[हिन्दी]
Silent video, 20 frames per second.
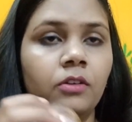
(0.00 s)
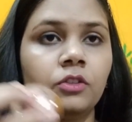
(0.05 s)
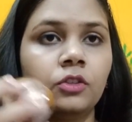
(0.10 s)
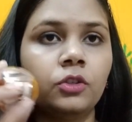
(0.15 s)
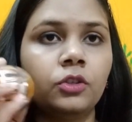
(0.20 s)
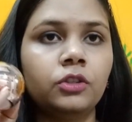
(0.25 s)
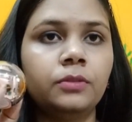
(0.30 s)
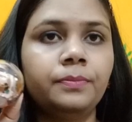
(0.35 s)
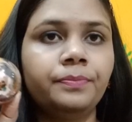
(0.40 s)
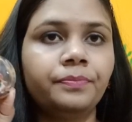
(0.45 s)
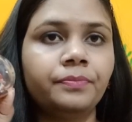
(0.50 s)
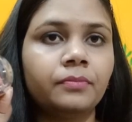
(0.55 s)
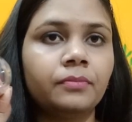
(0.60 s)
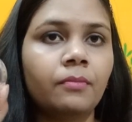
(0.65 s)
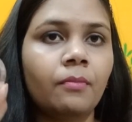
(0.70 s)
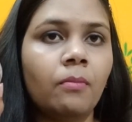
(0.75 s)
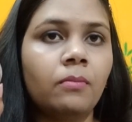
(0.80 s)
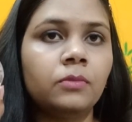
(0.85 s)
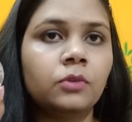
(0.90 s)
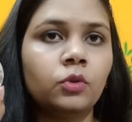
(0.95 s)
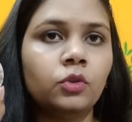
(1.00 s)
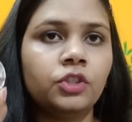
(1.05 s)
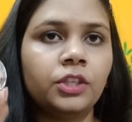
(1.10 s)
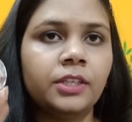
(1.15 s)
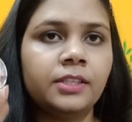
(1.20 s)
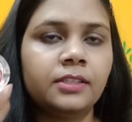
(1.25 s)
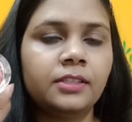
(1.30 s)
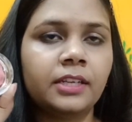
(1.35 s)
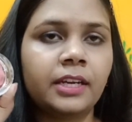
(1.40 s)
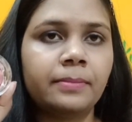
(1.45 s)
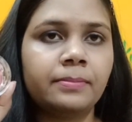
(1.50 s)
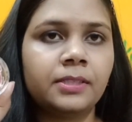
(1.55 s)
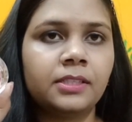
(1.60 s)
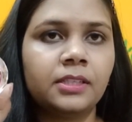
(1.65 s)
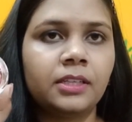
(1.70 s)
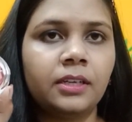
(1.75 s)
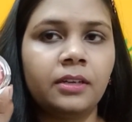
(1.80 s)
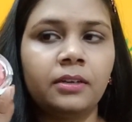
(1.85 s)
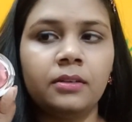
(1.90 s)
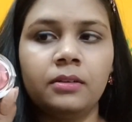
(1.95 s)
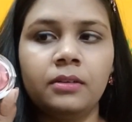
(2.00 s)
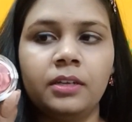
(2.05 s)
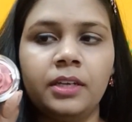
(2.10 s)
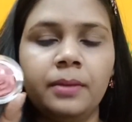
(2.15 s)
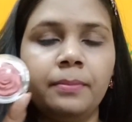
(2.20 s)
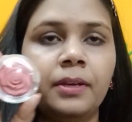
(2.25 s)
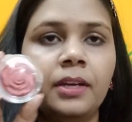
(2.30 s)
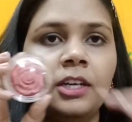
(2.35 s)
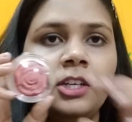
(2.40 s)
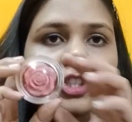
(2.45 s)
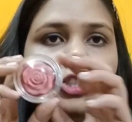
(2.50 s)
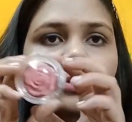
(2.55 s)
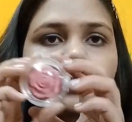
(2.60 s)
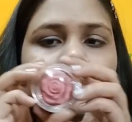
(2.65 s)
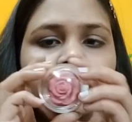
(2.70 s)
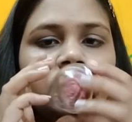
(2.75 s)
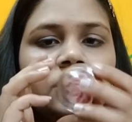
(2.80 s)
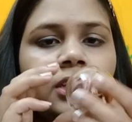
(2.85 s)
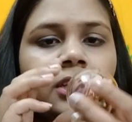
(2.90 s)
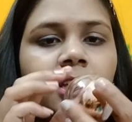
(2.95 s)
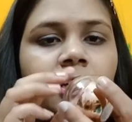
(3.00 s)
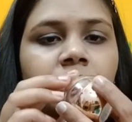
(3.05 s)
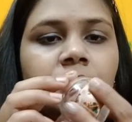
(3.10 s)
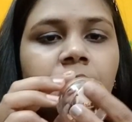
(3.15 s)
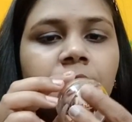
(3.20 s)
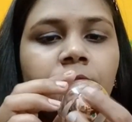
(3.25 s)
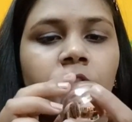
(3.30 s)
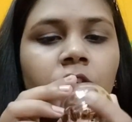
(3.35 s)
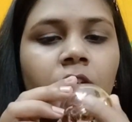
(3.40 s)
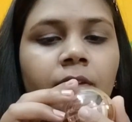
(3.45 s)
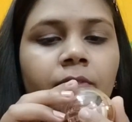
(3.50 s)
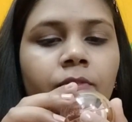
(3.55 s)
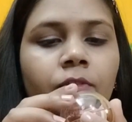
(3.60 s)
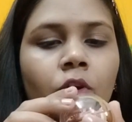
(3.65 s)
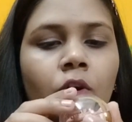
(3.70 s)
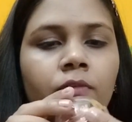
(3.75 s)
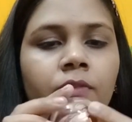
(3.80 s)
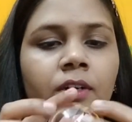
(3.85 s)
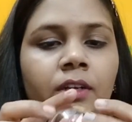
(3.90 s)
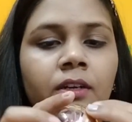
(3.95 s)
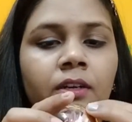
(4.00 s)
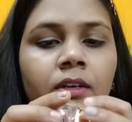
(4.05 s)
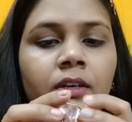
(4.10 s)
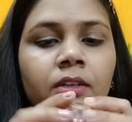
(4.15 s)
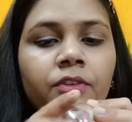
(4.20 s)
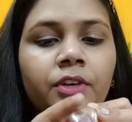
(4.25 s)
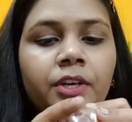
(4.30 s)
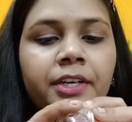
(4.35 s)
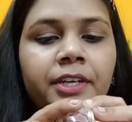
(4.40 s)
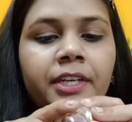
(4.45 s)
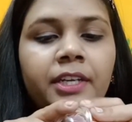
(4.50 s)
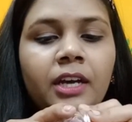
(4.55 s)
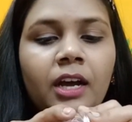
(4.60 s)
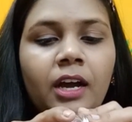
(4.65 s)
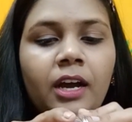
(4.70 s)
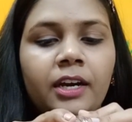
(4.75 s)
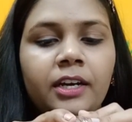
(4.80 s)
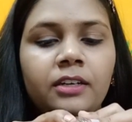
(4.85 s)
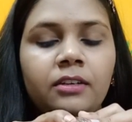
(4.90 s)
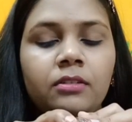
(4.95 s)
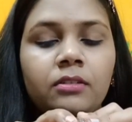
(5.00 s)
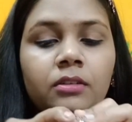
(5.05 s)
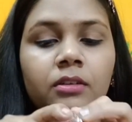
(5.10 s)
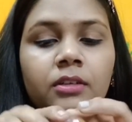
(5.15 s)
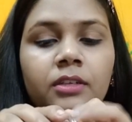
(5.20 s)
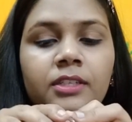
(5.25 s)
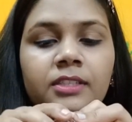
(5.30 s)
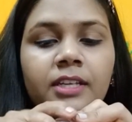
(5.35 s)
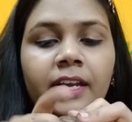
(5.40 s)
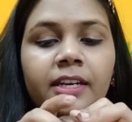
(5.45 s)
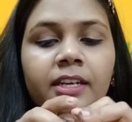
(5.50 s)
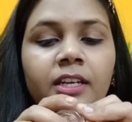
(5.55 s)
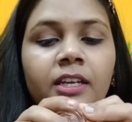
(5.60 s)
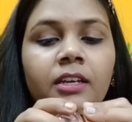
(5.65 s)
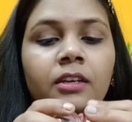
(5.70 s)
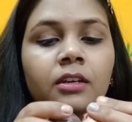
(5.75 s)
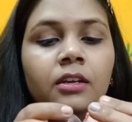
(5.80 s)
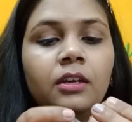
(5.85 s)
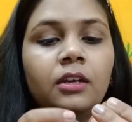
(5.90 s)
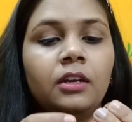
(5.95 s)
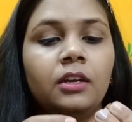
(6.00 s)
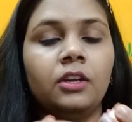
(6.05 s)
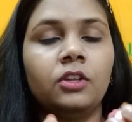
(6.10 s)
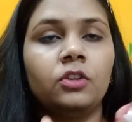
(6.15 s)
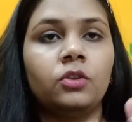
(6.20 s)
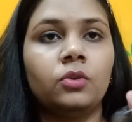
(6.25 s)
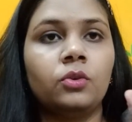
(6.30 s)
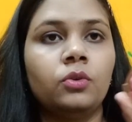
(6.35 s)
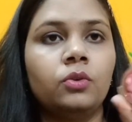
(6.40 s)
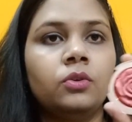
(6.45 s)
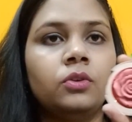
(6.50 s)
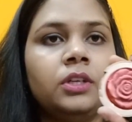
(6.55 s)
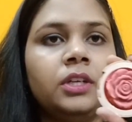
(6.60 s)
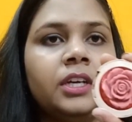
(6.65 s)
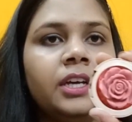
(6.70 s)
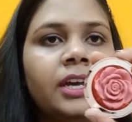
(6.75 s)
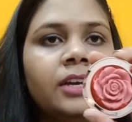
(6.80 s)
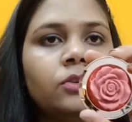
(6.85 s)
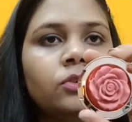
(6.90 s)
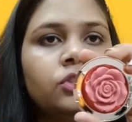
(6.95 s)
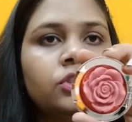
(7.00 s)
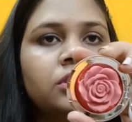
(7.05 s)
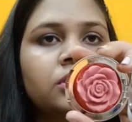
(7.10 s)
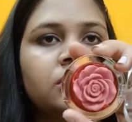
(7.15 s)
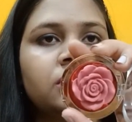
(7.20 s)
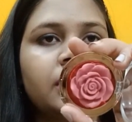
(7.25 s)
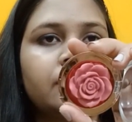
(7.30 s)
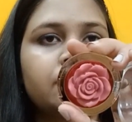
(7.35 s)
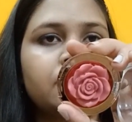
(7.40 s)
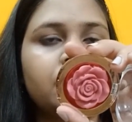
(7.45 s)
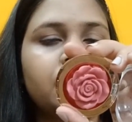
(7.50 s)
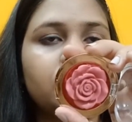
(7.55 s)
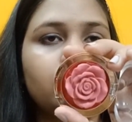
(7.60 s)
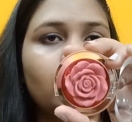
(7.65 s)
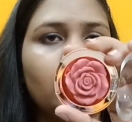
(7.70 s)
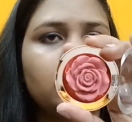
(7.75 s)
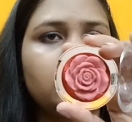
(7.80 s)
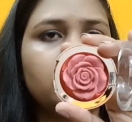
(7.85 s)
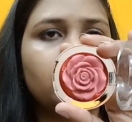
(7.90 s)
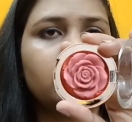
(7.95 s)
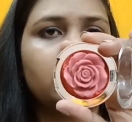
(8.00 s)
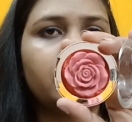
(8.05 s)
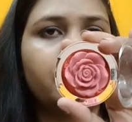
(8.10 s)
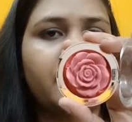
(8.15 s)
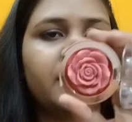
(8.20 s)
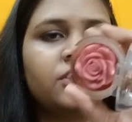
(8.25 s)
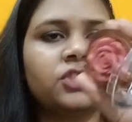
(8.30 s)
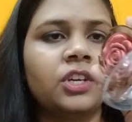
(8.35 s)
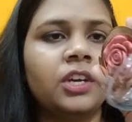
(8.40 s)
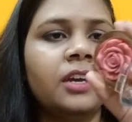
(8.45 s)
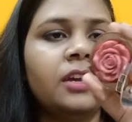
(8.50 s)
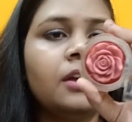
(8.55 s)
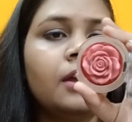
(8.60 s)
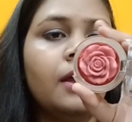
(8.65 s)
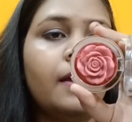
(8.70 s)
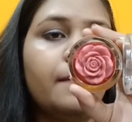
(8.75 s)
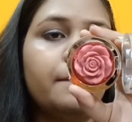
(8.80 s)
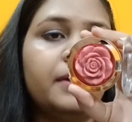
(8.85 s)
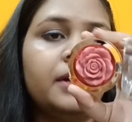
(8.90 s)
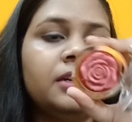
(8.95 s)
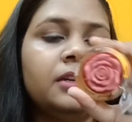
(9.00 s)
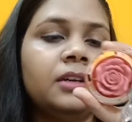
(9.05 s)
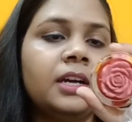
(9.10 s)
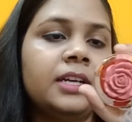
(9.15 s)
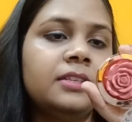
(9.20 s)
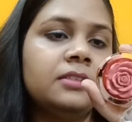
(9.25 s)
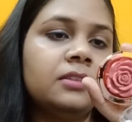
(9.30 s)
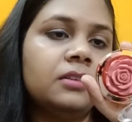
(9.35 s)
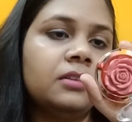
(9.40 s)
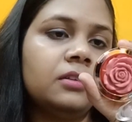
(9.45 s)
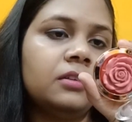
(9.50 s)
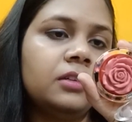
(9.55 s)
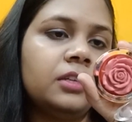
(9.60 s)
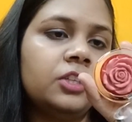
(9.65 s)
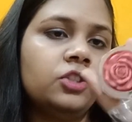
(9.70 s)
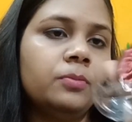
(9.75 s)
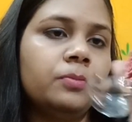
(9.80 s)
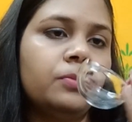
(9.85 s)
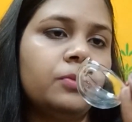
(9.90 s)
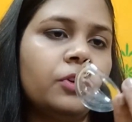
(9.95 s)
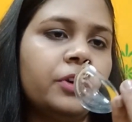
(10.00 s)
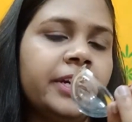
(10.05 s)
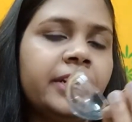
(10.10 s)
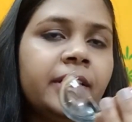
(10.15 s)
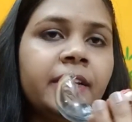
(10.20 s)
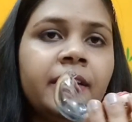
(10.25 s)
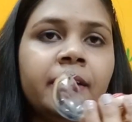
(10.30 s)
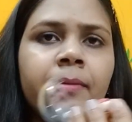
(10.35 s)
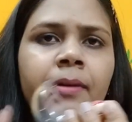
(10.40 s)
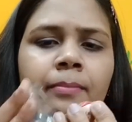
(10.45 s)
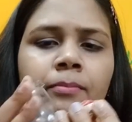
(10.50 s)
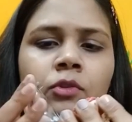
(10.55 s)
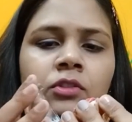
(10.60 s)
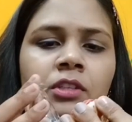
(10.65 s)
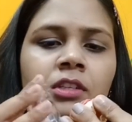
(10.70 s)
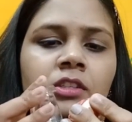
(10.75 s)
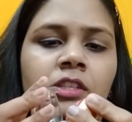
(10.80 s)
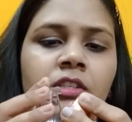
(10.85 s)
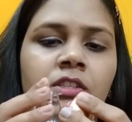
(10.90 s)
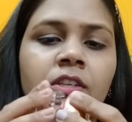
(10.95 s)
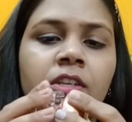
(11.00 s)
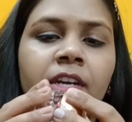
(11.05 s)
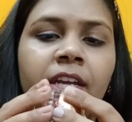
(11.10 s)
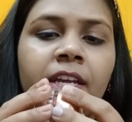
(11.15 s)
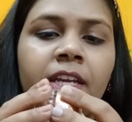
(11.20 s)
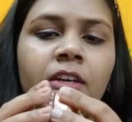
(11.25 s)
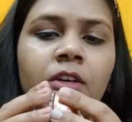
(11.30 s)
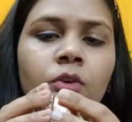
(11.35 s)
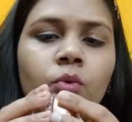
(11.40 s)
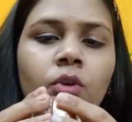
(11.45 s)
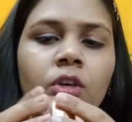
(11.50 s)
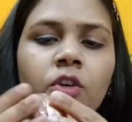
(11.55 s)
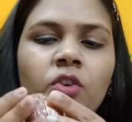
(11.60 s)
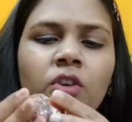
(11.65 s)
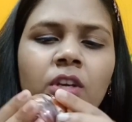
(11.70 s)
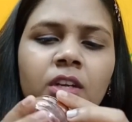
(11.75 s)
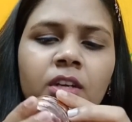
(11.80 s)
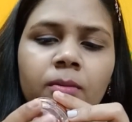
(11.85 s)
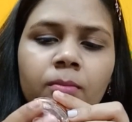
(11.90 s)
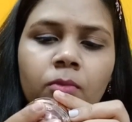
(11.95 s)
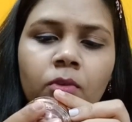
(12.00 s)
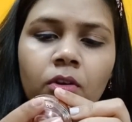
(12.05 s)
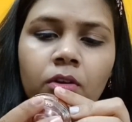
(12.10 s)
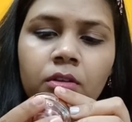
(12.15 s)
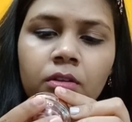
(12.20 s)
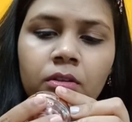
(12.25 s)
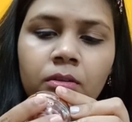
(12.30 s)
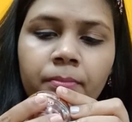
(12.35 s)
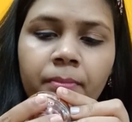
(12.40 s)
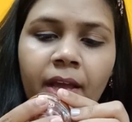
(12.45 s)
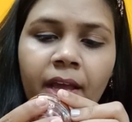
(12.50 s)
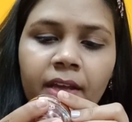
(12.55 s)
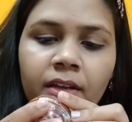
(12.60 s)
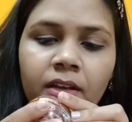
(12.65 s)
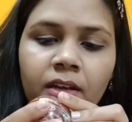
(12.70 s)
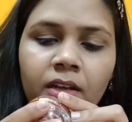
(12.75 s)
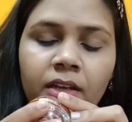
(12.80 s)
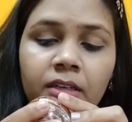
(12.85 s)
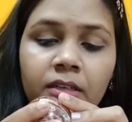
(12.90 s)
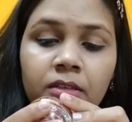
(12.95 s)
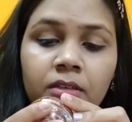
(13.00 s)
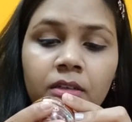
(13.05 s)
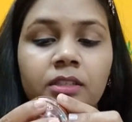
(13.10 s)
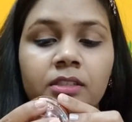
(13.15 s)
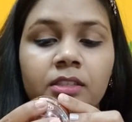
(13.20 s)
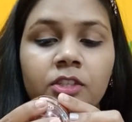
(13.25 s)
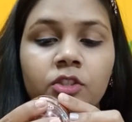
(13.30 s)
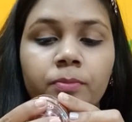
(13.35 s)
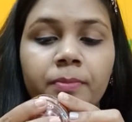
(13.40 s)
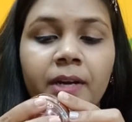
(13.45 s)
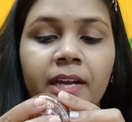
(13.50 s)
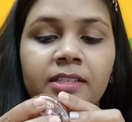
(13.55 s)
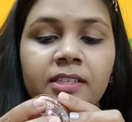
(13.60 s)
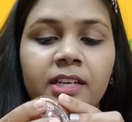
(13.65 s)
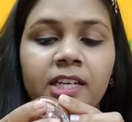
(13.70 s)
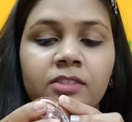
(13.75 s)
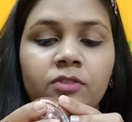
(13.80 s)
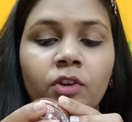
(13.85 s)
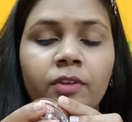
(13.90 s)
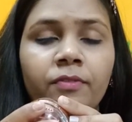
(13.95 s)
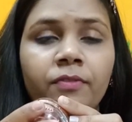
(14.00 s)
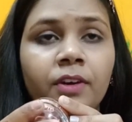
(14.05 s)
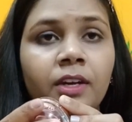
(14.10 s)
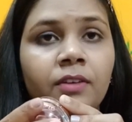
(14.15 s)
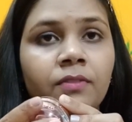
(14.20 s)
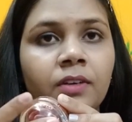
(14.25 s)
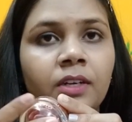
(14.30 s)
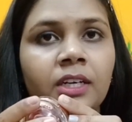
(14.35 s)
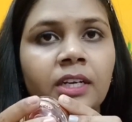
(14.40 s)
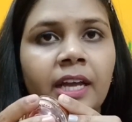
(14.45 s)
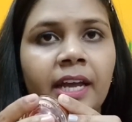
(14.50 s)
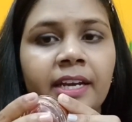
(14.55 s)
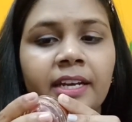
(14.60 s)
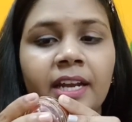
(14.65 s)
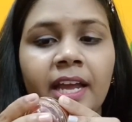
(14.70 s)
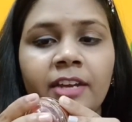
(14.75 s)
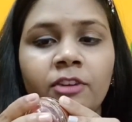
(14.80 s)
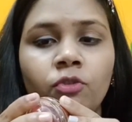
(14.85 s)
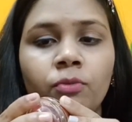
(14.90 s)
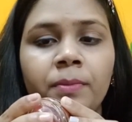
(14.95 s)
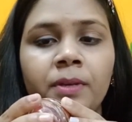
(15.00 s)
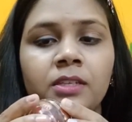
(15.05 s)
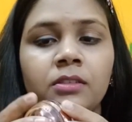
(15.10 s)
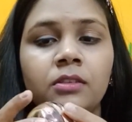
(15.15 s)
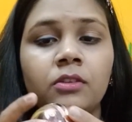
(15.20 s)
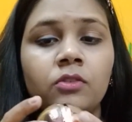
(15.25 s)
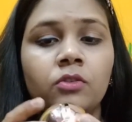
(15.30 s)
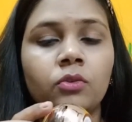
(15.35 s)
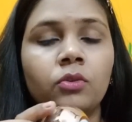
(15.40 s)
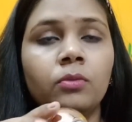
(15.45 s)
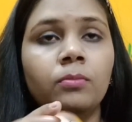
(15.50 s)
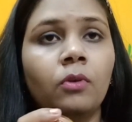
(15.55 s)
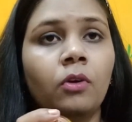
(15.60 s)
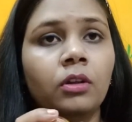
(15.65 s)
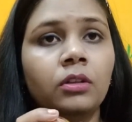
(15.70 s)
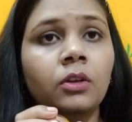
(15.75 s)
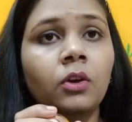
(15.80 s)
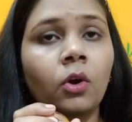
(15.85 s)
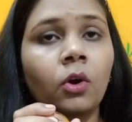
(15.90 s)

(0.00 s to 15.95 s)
तो कुछ इस टाइप से इसकी है ये ब्लश मिल जाता है रिसीव हो जाता है फ्लावर थ्री डी आर्ट डिज़ाइन की तो ये है कुछ इस टाइप से ब्लश बहुत सुंदर पैकेजिंग है बट गाइज ये जो प्रोडक्ट है ये मैं आपको सजेस्ट नहीं करूँगी क्योंकि ये ना बहुत महंगा है इसका जो प्राइस गाइज वो है वन वन नाइन नाइन रुपीज़ तो बहुत